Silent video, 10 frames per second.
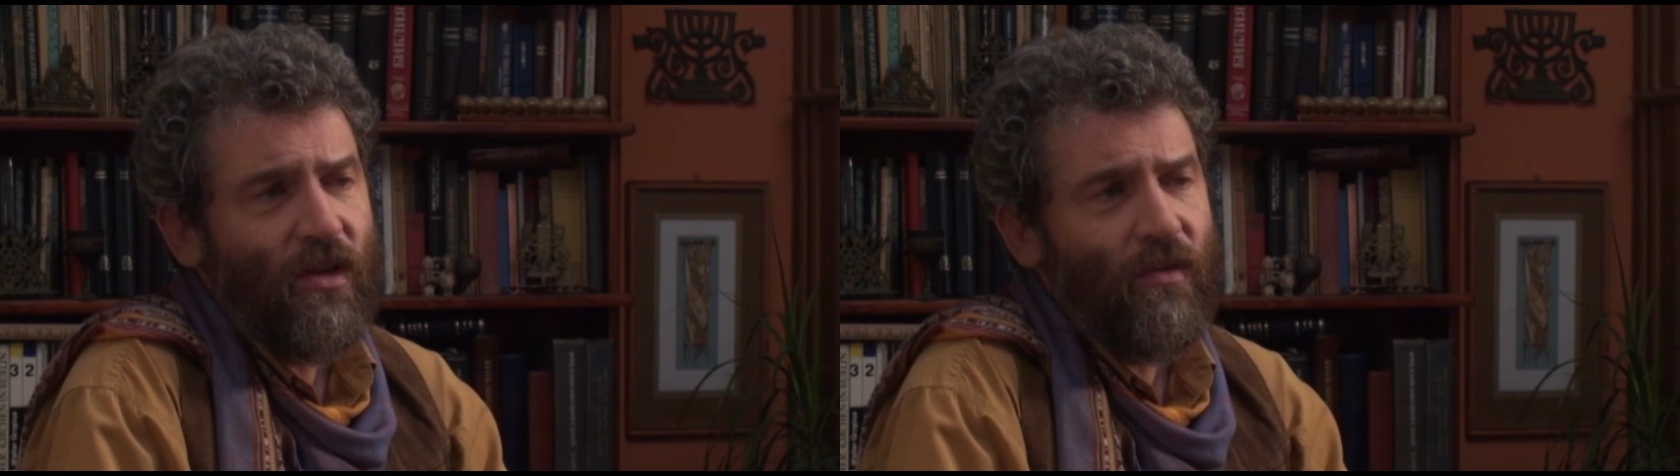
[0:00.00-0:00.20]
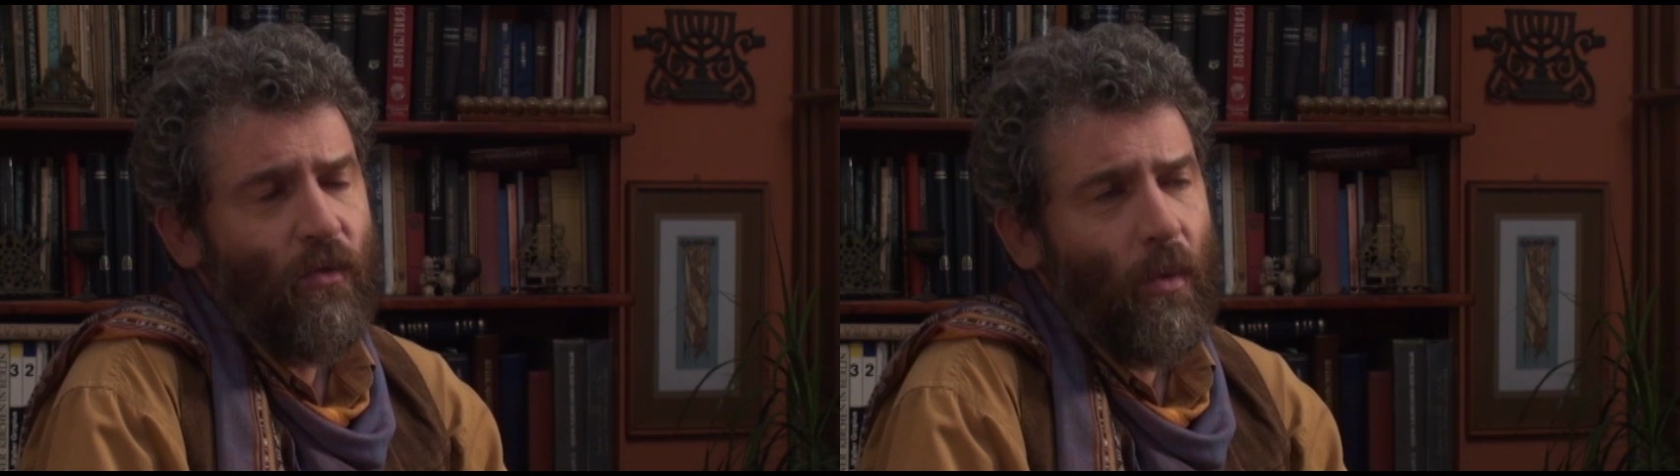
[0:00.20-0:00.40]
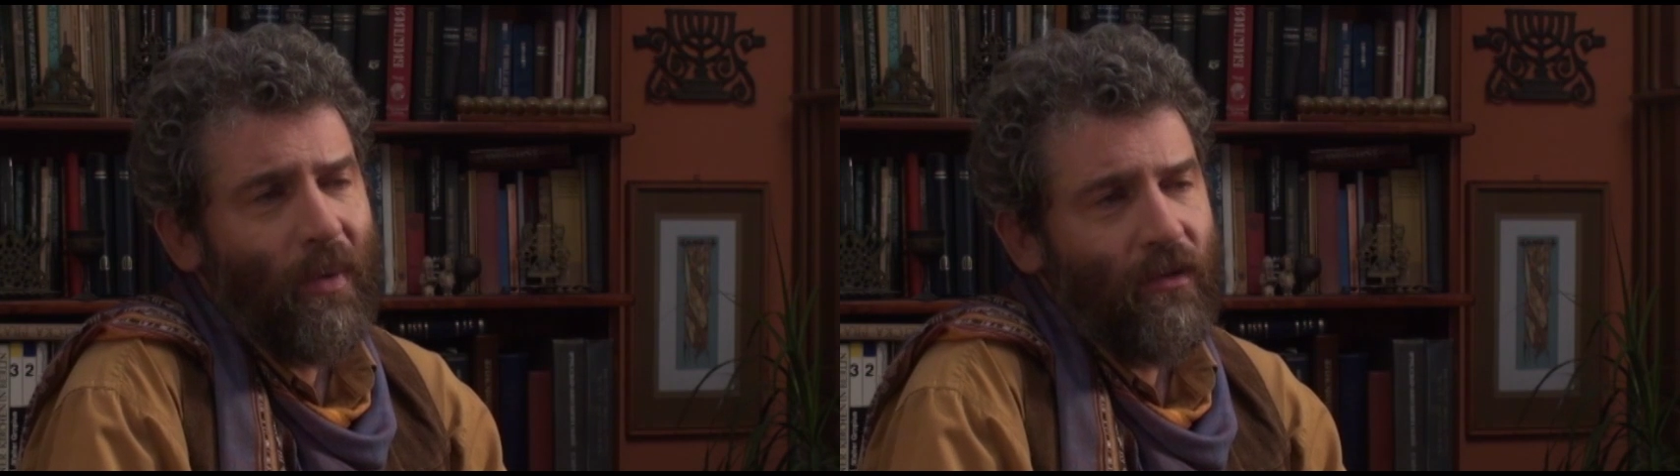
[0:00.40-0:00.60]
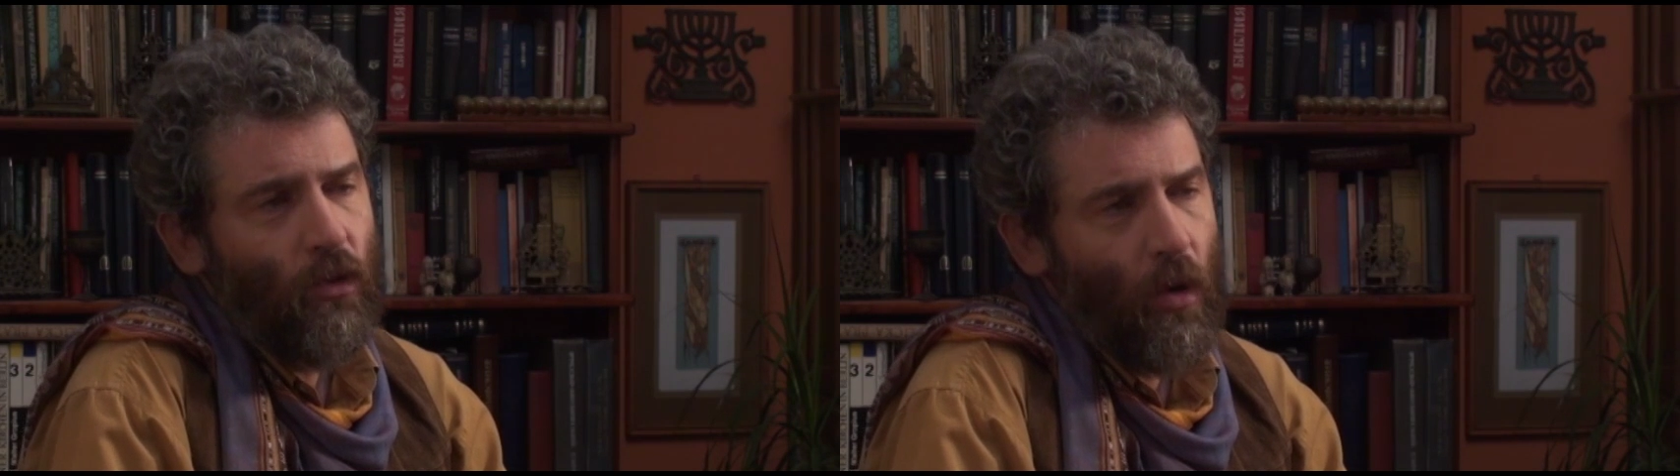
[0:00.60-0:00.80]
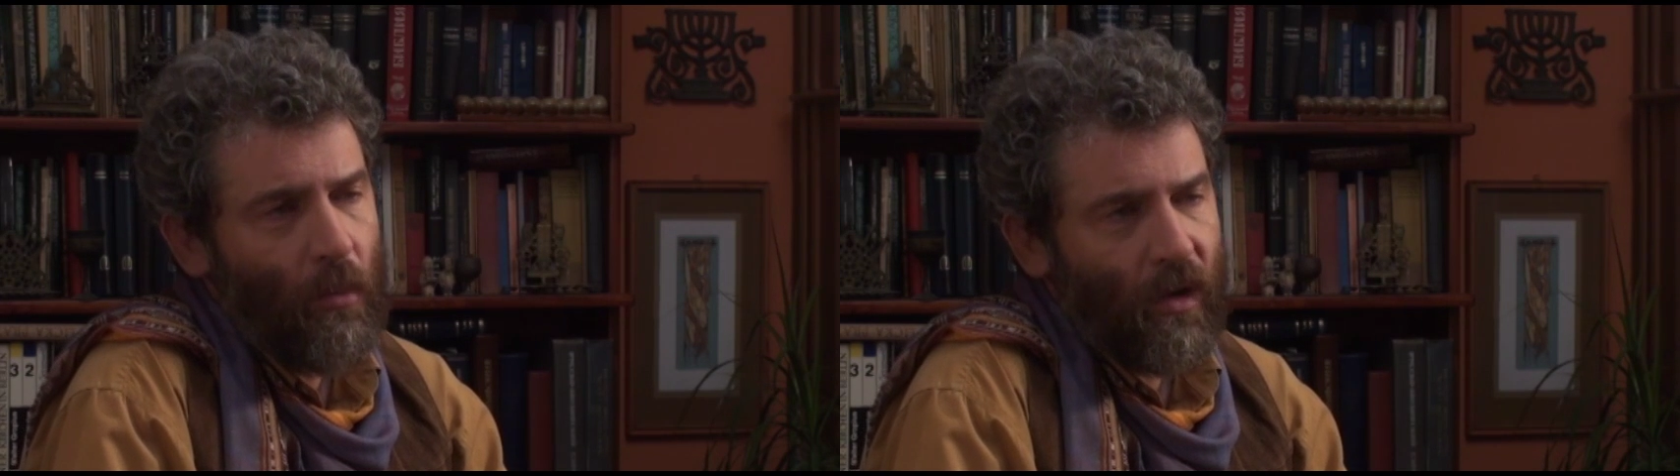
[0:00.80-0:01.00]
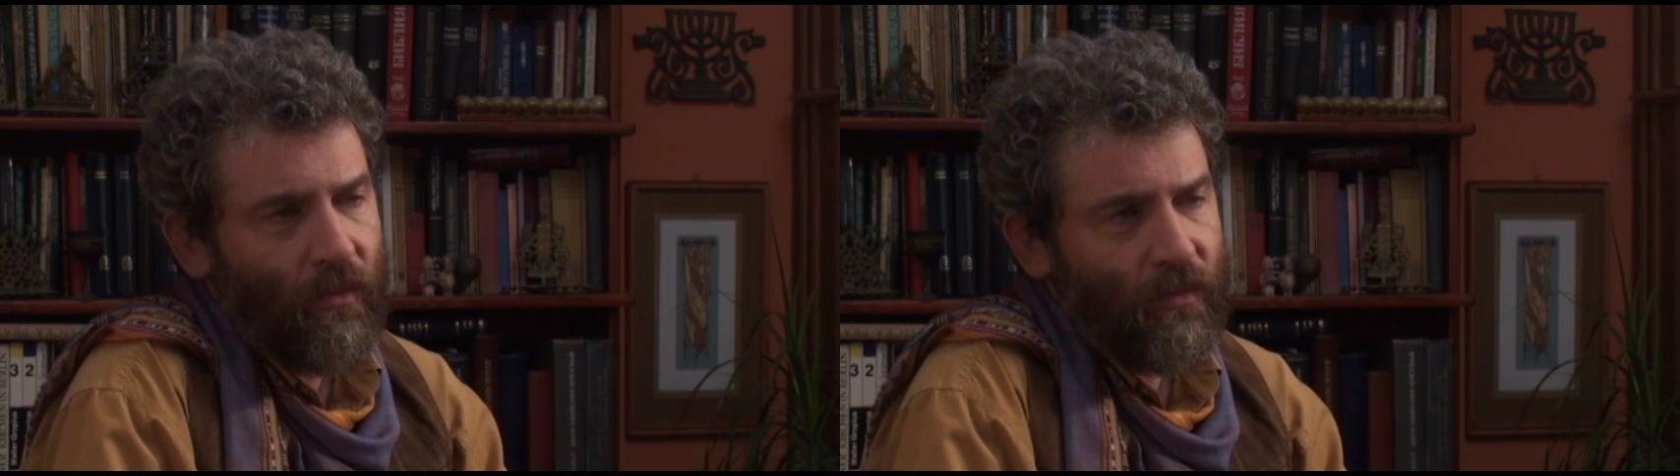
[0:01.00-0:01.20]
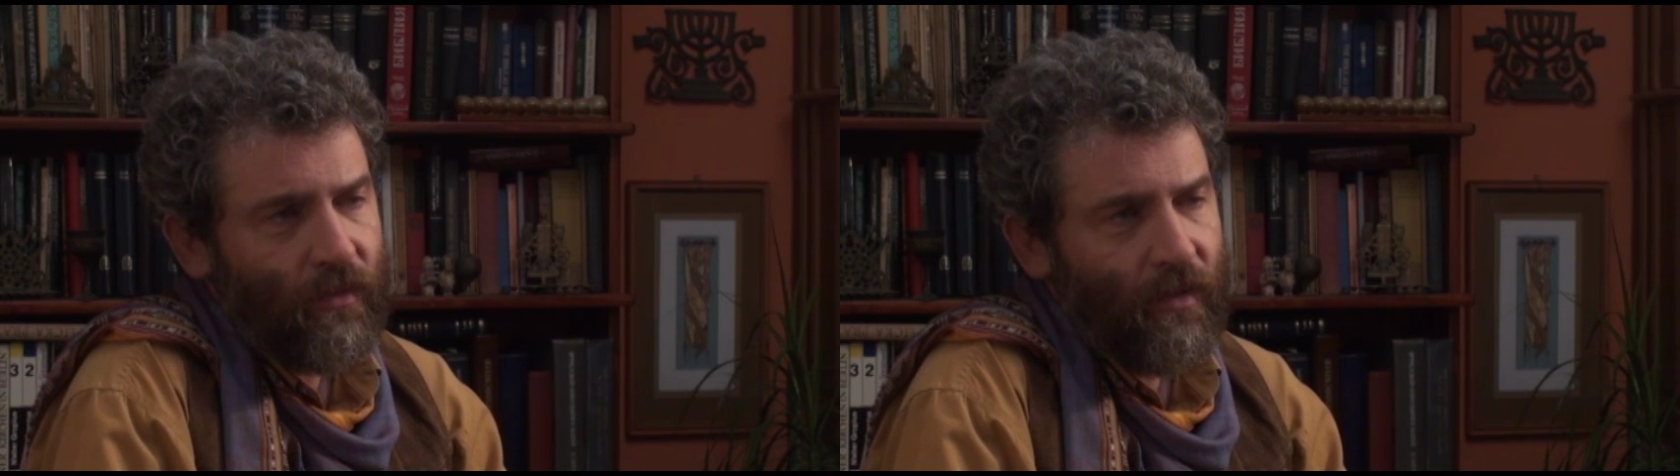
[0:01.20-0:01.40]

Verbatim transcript: и его потомков –